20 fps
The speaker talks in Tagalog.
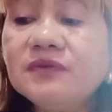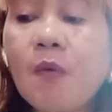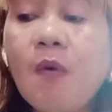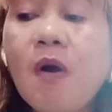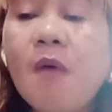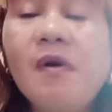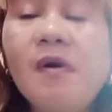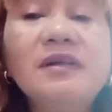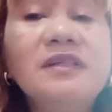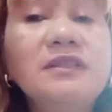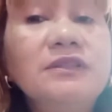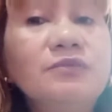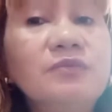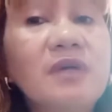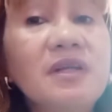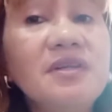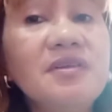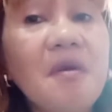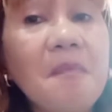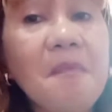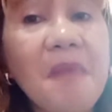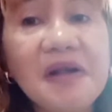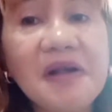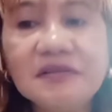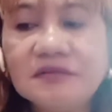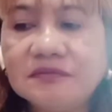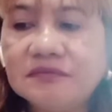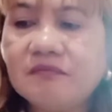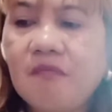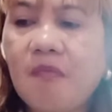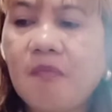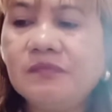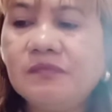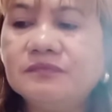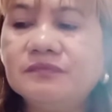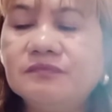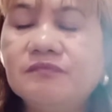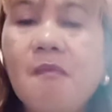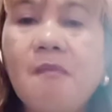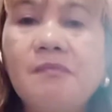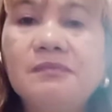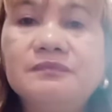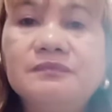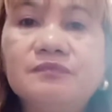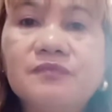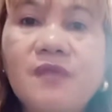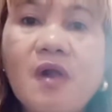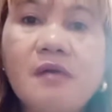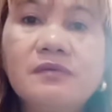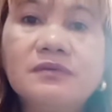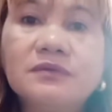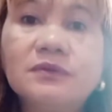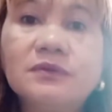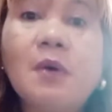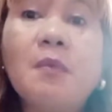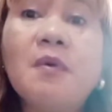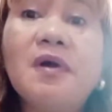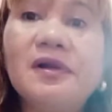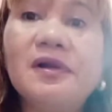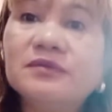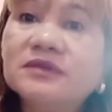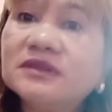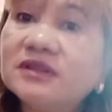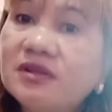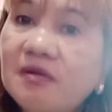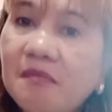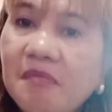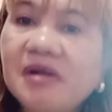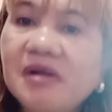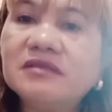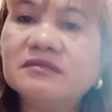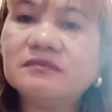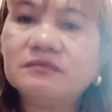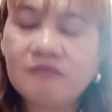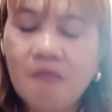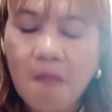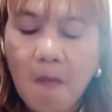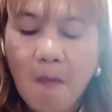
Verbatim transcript: nawawala yung kanyang pait. Hmm? Nawawala yung kanyang pait.